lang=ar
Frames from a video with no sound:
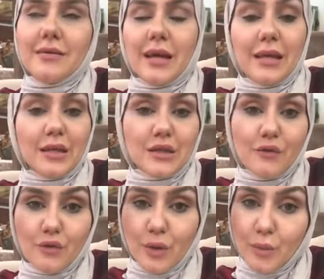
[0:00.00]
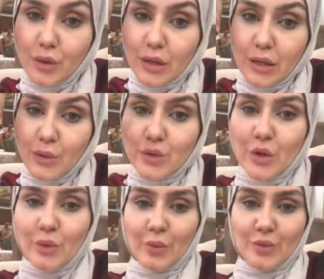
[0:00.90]
يعني هتسافروا يا برج
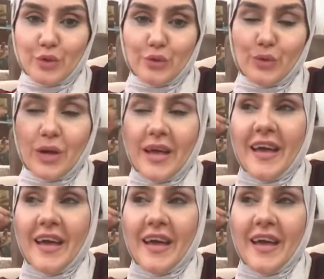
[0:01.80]
الجوزاء وابسطوا